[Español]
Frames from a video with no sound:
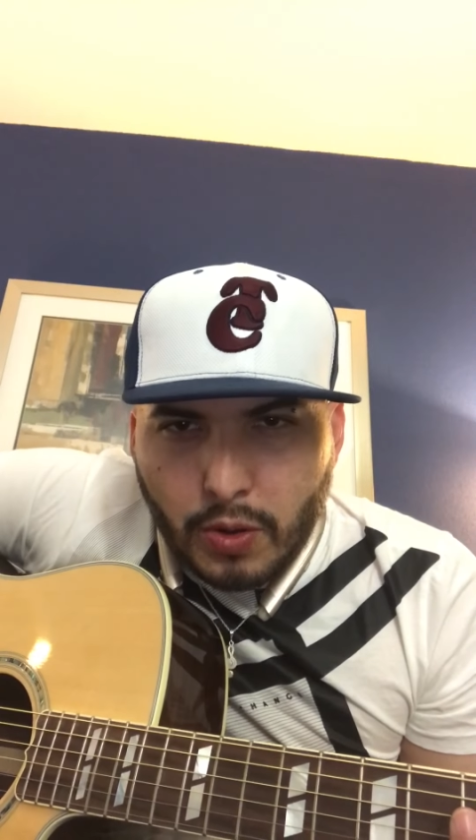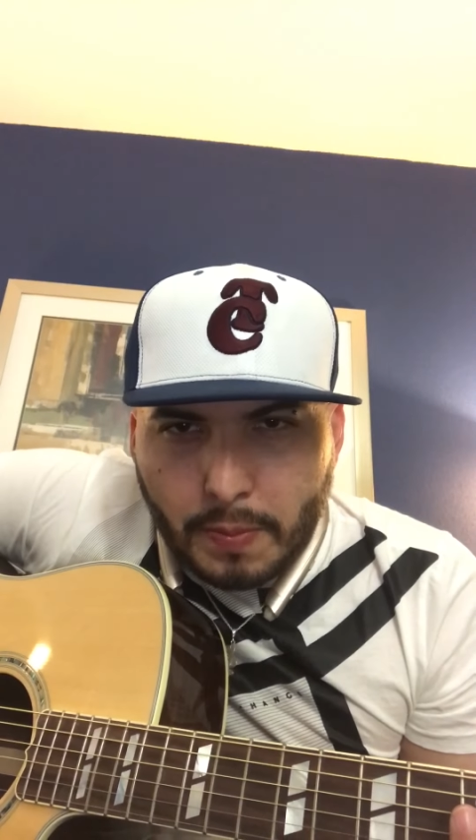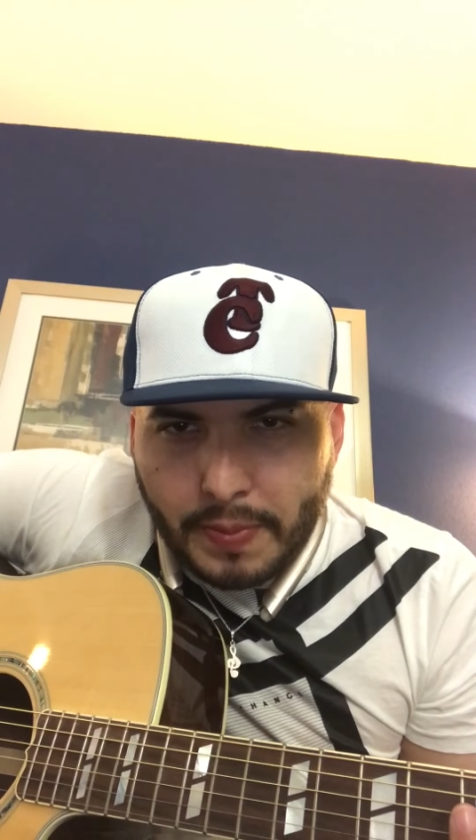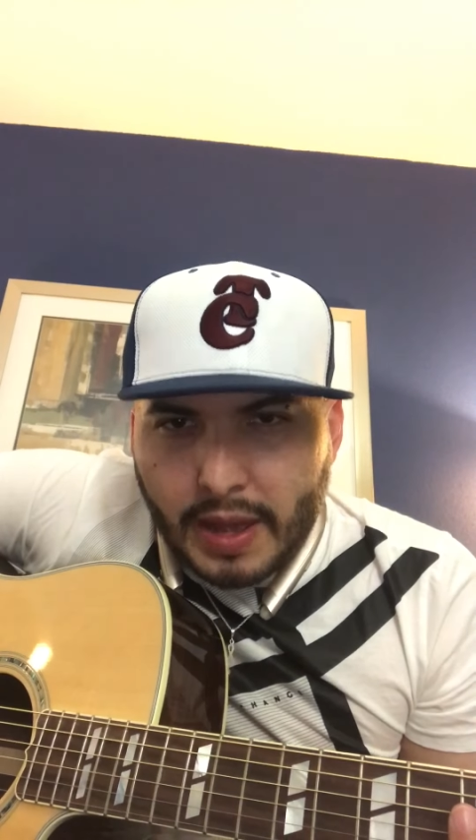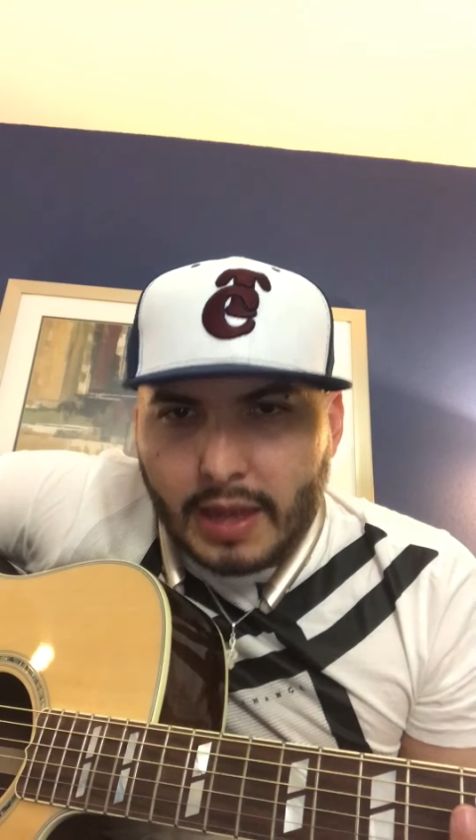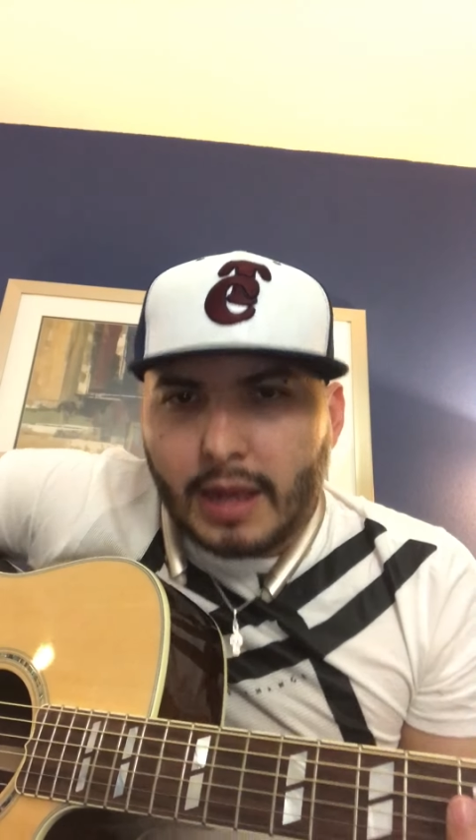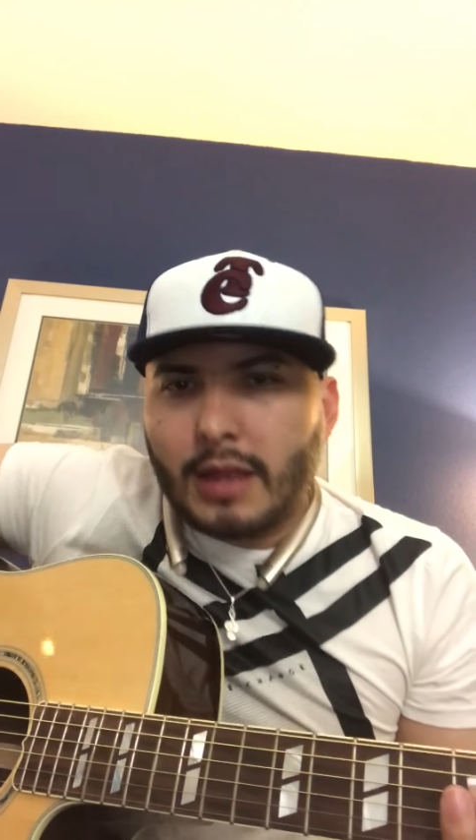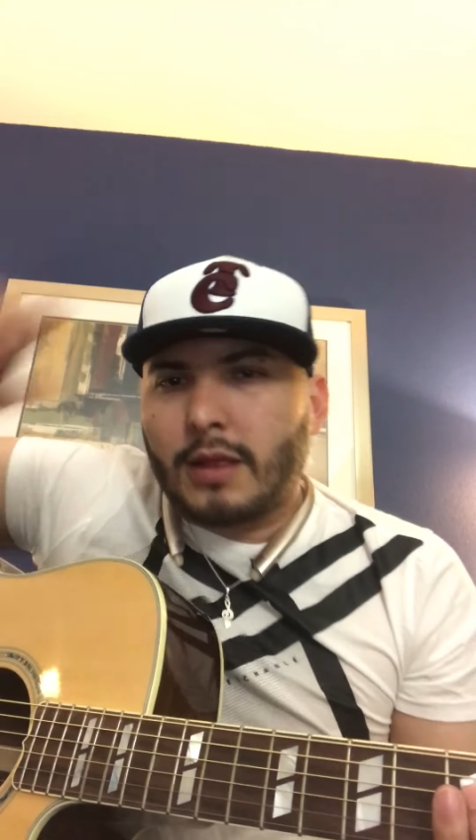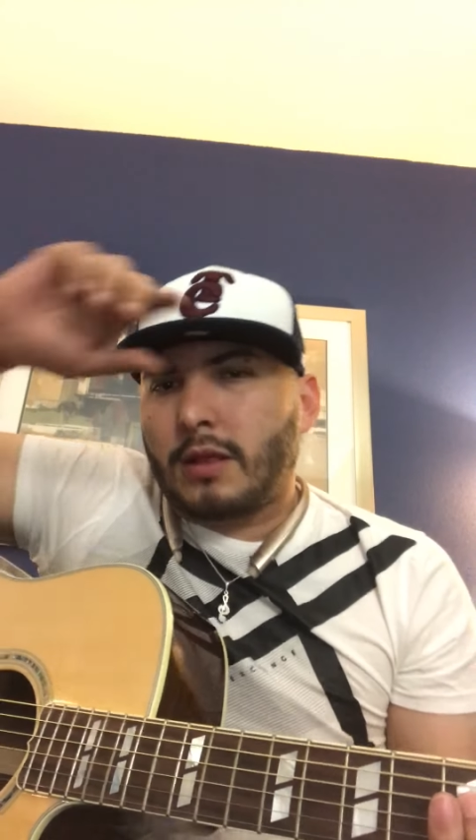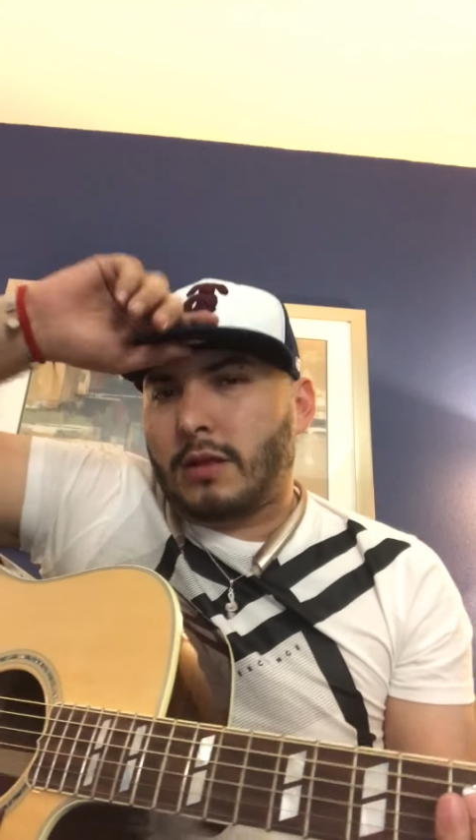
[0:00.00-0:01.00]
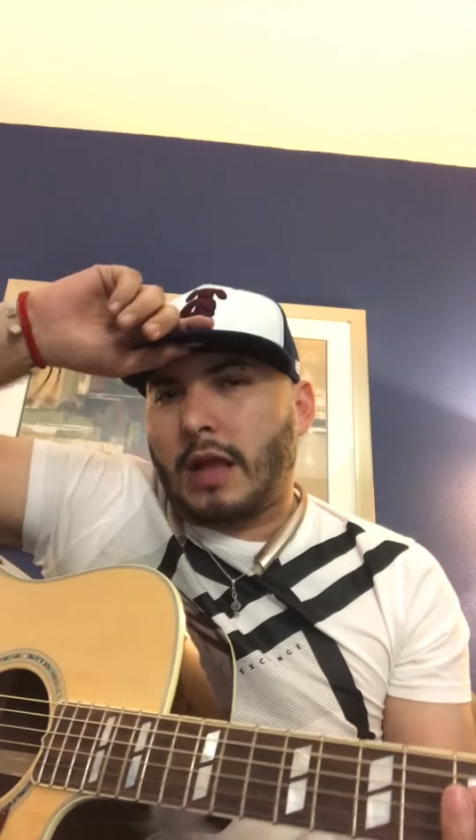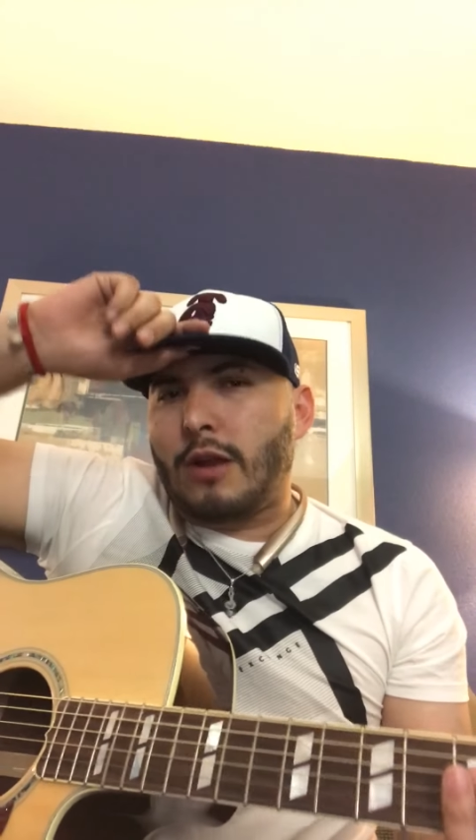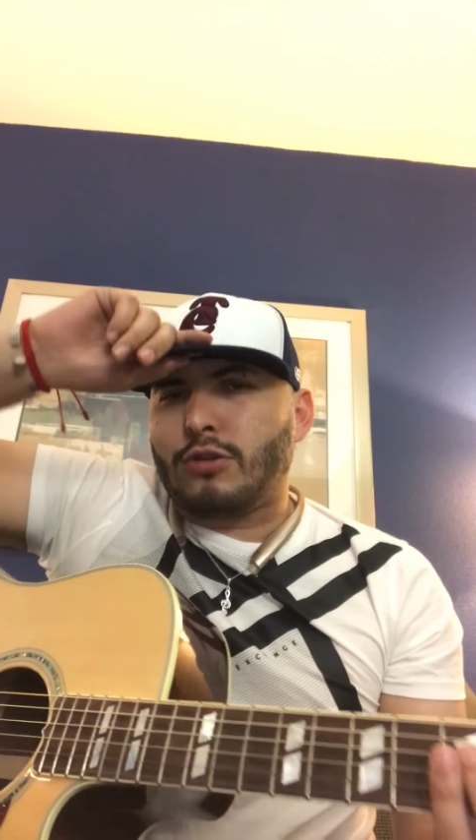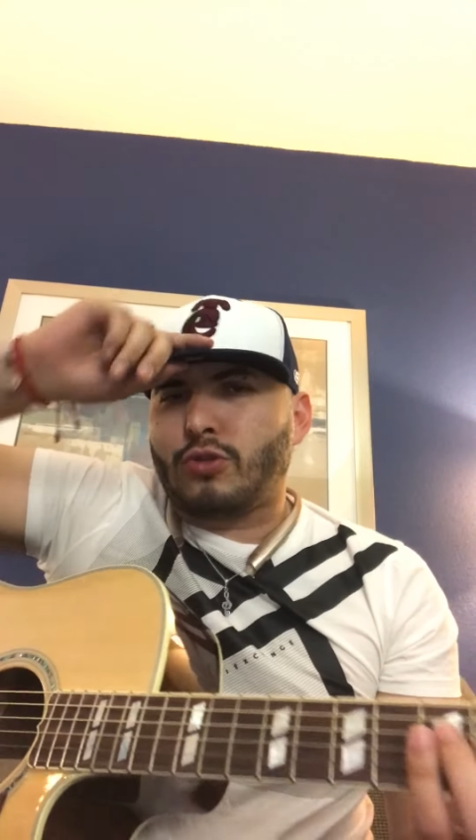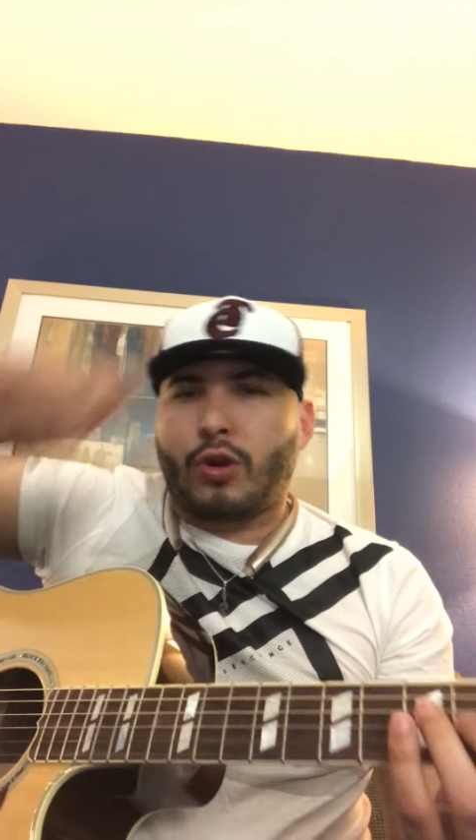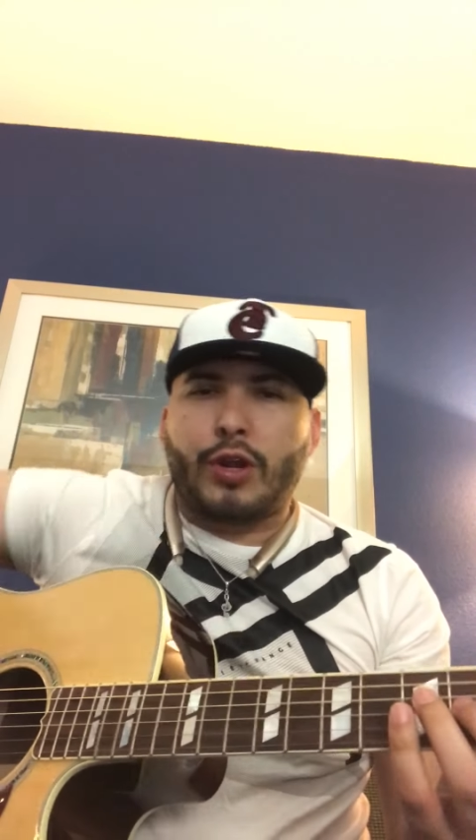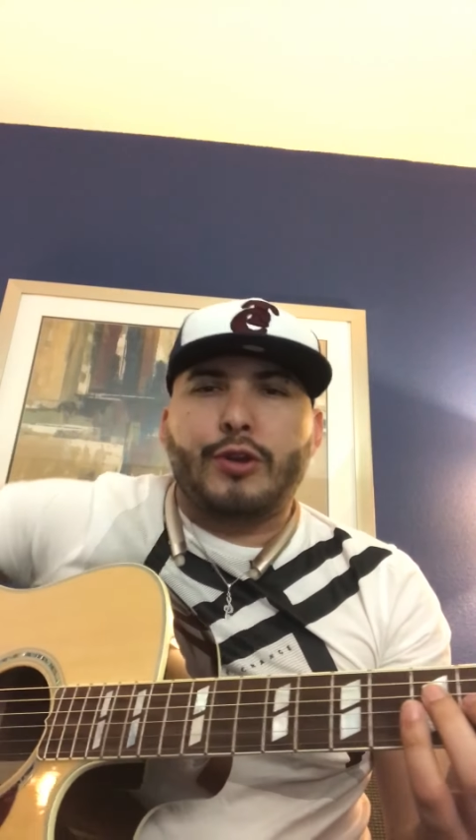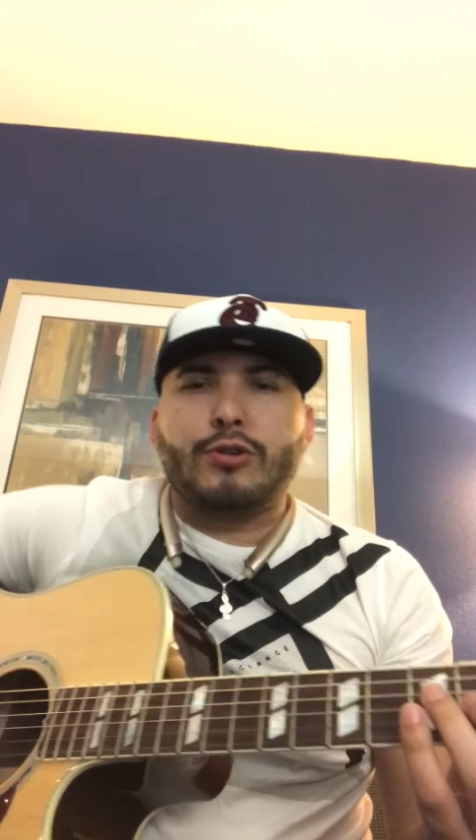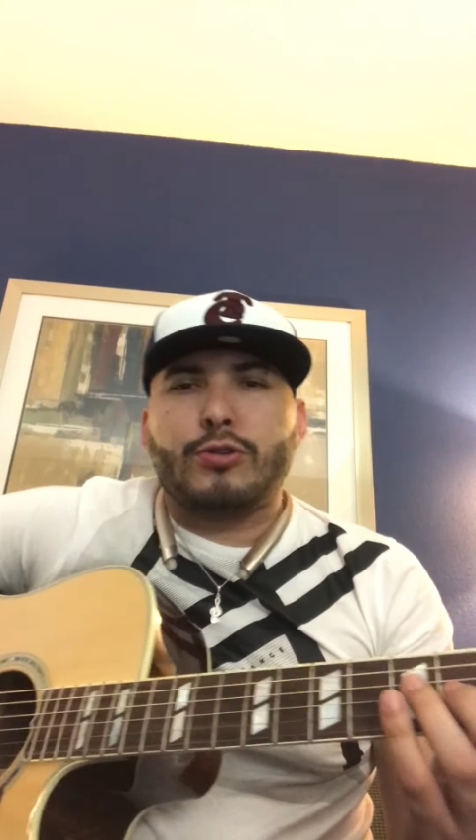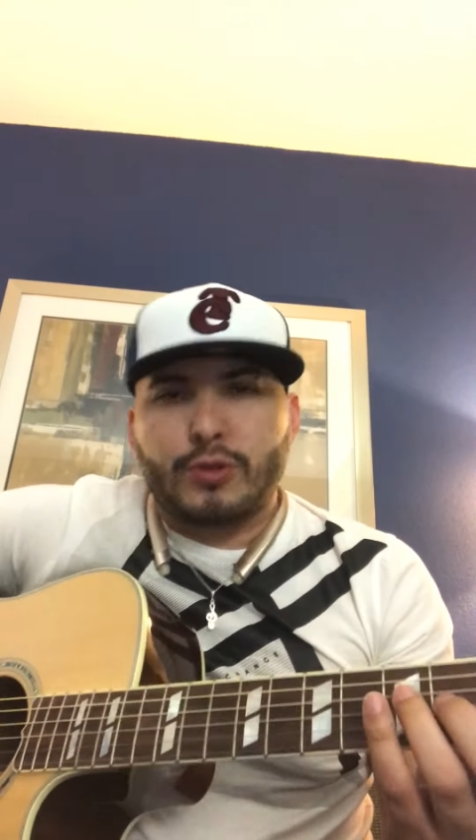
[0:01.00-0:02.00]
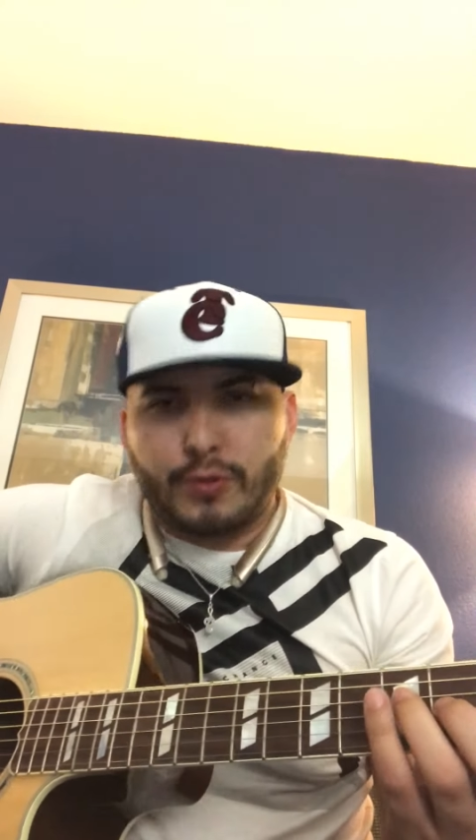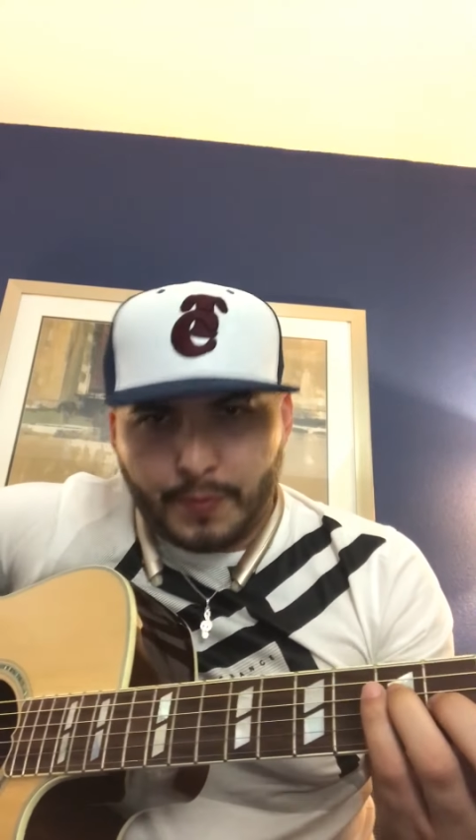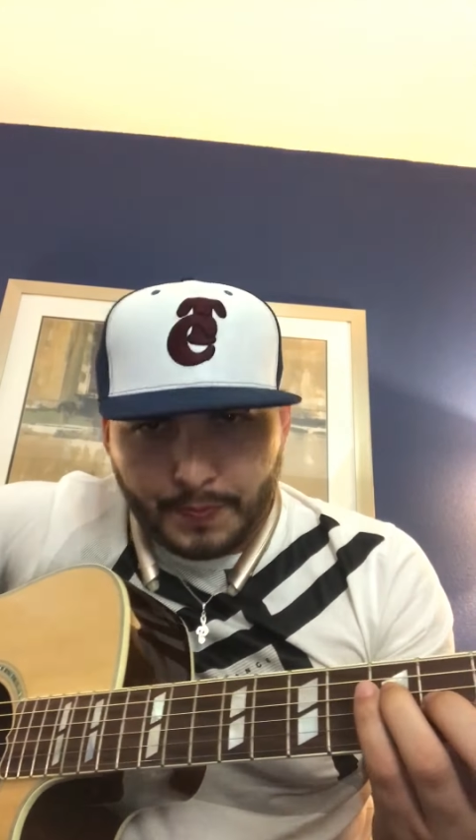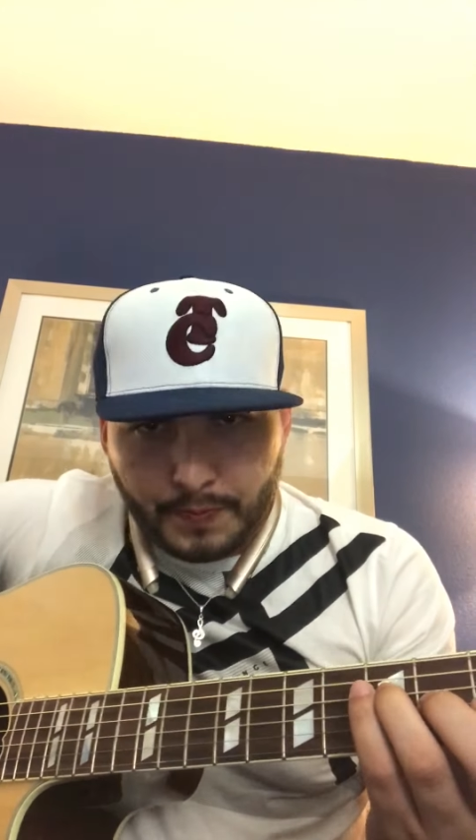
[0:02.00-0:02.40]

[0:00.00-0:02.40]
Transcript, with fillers: compadre Alonso Ríos.